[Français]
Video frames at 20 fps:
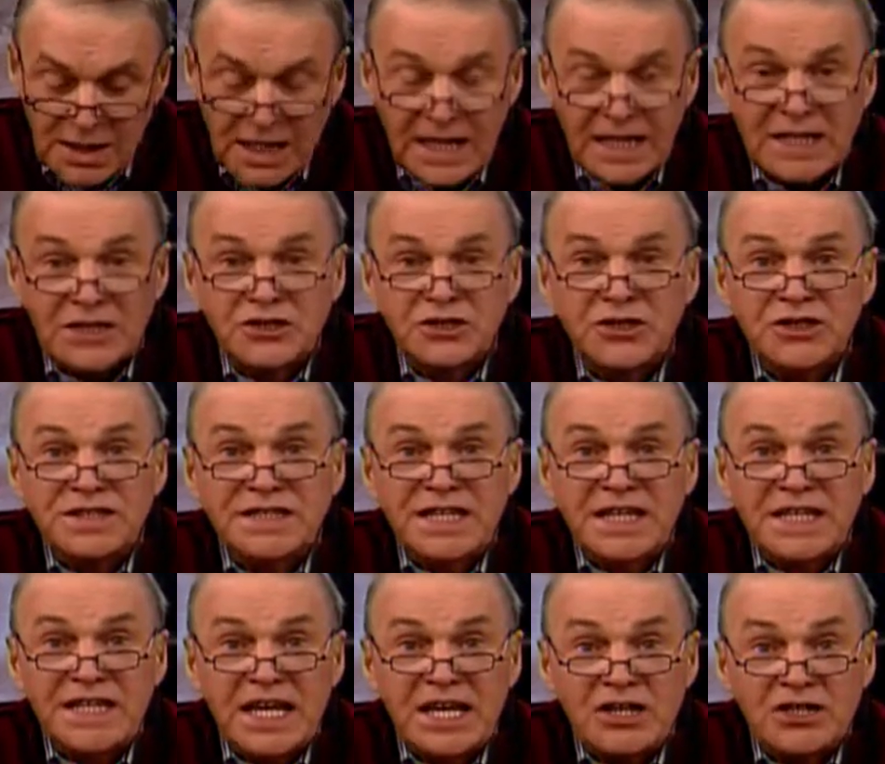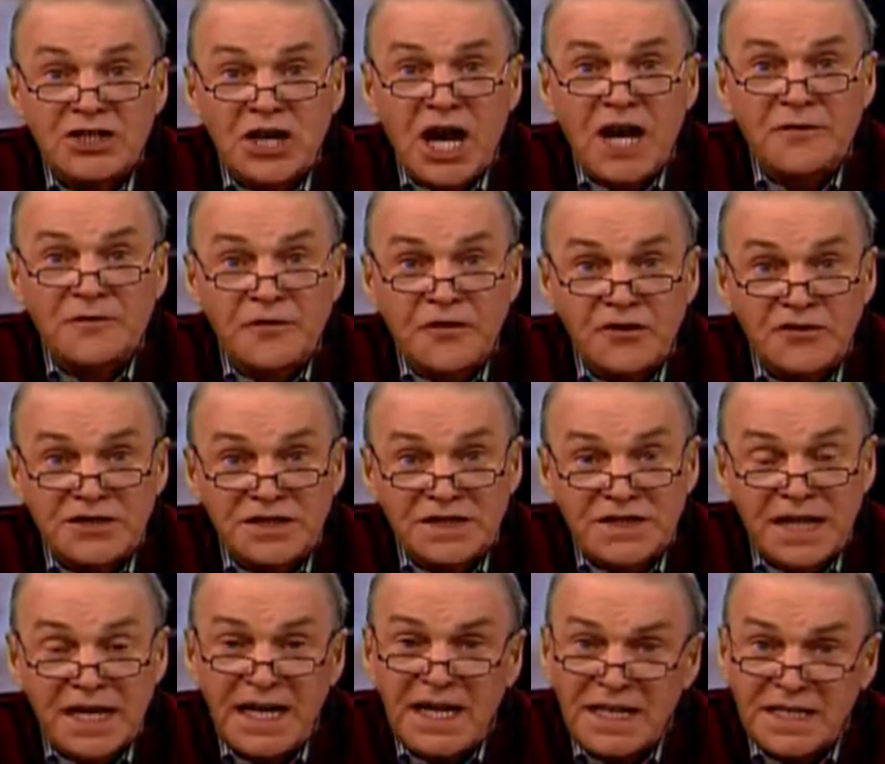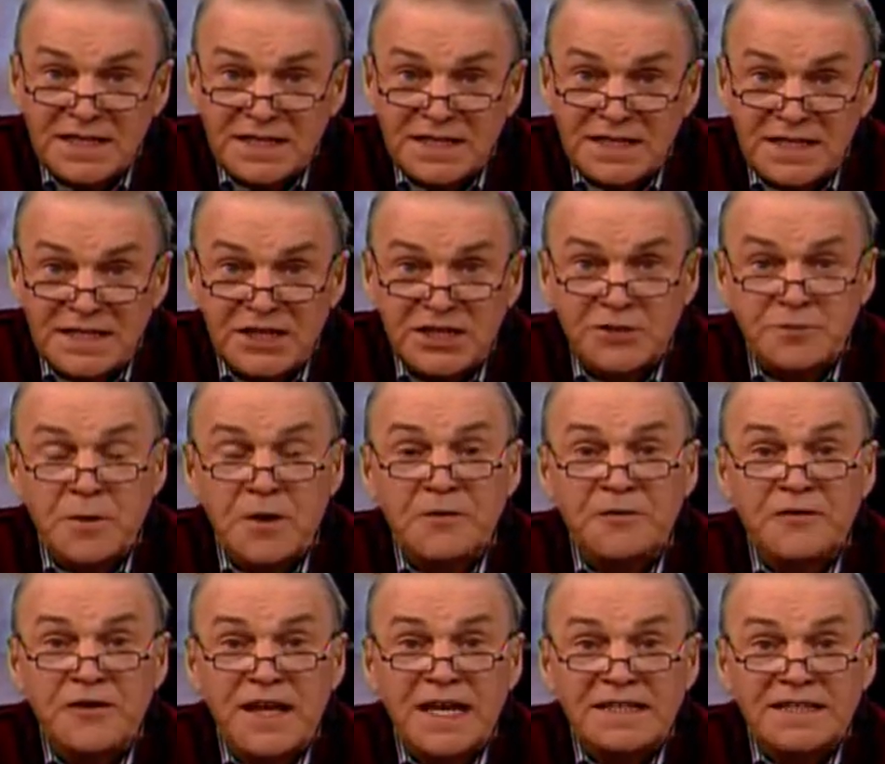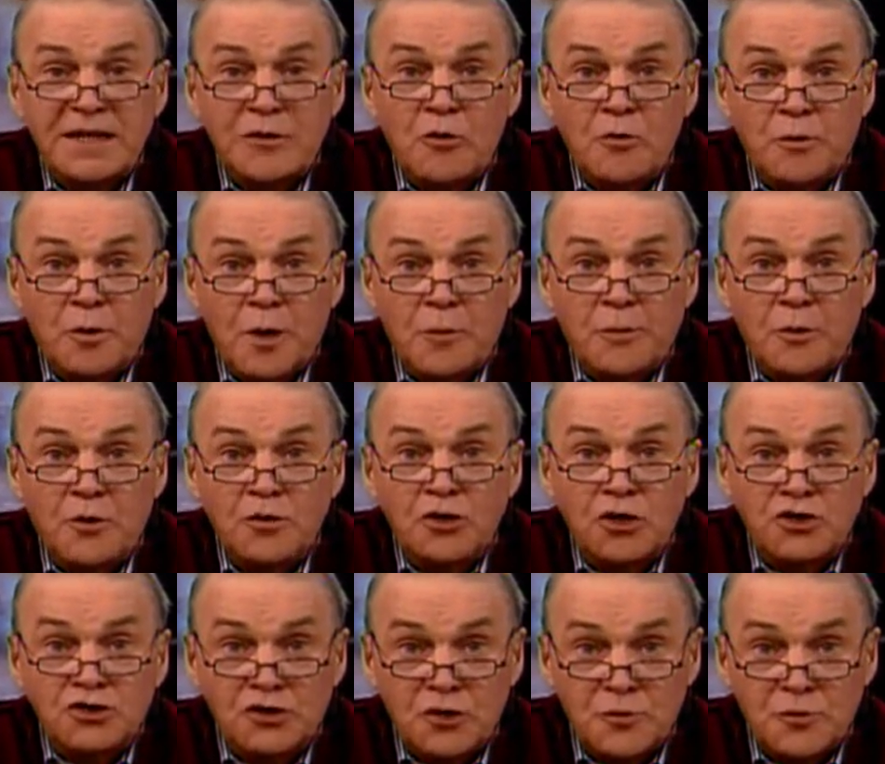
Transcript: Est-ce que c'est des gens frustrés? Si je me fie au propos de ce